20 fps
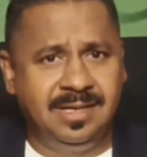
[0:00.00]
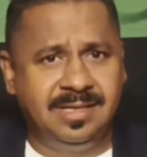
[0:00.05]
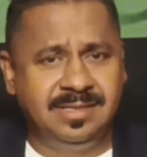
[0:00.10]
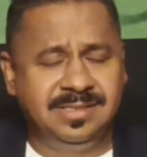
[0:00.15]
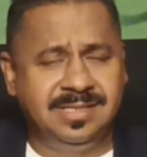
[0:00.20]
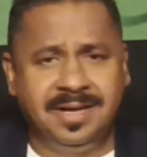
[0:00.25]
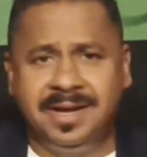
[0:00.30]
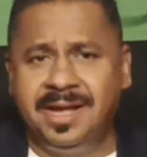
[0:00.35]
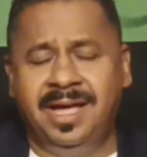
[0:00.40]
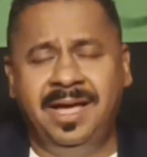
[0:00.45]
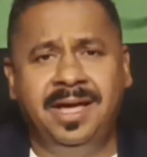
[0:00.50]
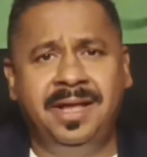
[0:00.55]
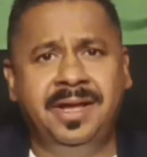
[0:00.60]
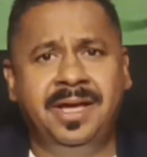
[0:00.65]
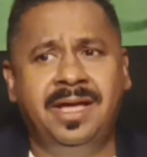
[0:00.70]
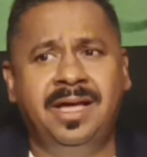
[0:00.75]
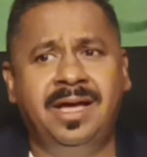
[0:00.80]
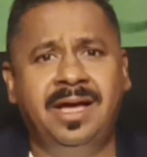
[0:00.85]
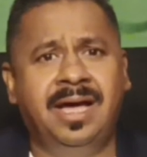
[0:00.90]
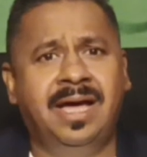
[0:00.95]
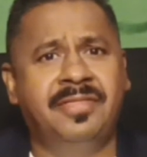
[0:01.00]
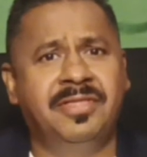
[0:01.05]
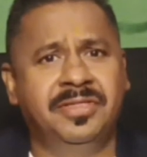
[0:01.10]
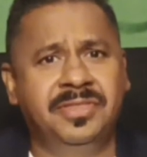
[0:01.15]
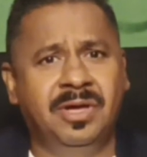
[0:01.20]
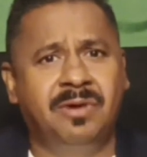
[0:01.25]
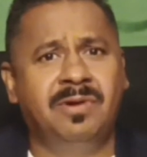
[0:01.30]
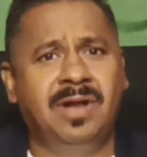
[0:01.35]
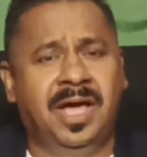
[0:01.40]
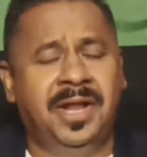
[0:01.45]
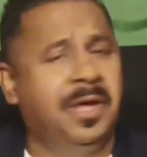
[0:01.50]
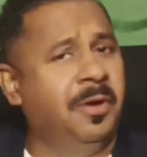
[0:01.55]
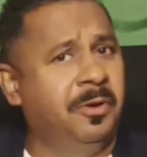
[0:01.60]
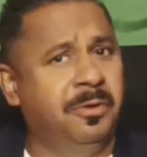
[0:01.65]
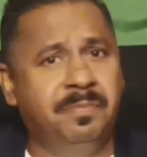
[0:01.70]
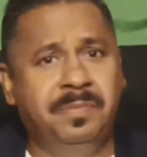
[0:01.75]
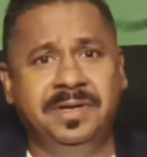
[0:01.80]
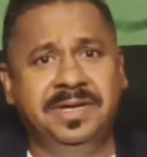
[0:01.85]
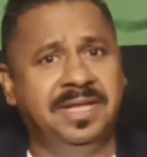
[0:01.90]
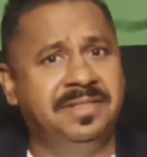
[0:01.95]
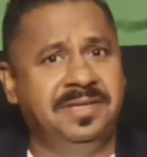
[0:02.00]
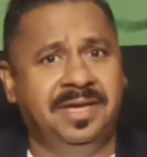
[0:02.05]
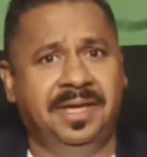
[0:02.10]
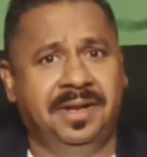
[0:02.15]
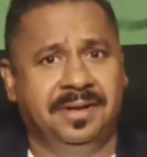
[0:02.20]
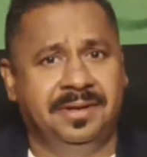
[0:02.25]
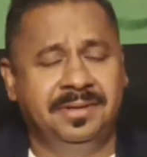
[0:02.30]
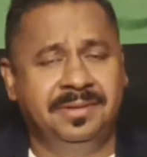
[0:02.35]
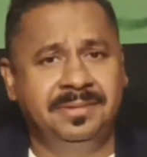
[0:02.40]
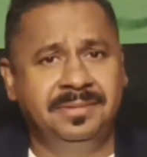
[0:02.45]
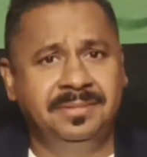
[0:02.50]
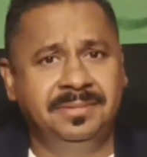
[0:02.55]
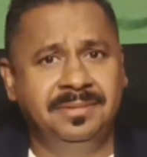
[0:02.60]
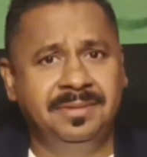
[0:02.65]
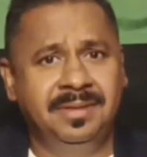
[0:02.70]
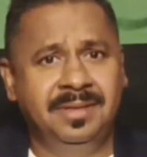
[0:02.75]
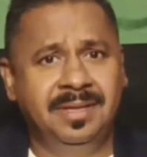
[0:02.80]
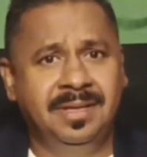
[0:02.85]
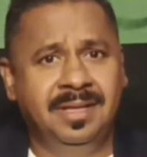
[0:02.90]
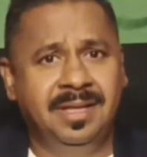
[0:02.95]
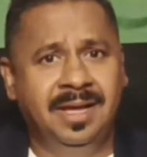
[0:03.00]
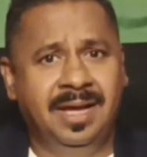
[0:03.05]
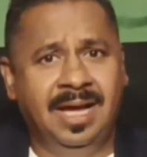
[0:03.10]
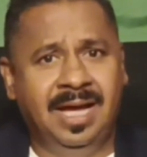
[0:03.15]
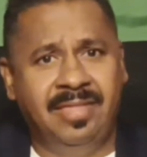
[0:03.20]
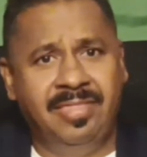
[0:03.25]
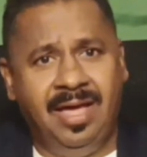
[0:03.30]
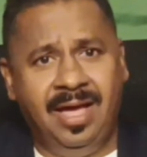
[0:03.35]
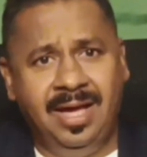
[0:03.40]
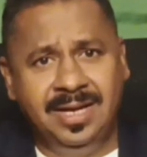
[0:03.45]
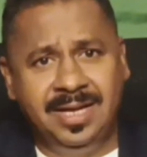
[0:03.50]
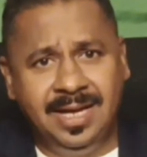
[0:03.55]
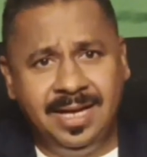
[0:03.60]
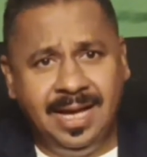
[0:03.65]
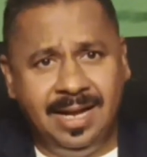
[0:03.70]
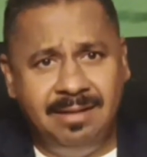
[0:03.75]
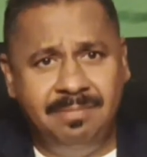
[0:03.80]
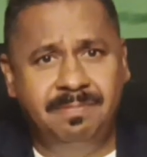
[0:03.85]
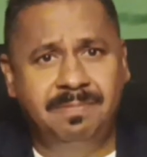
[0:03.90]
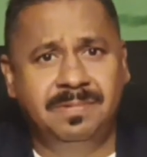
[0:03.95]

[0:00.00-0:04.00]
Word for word: صراحة أنا هذا دولة أنا أحب كثير هذا حق قلب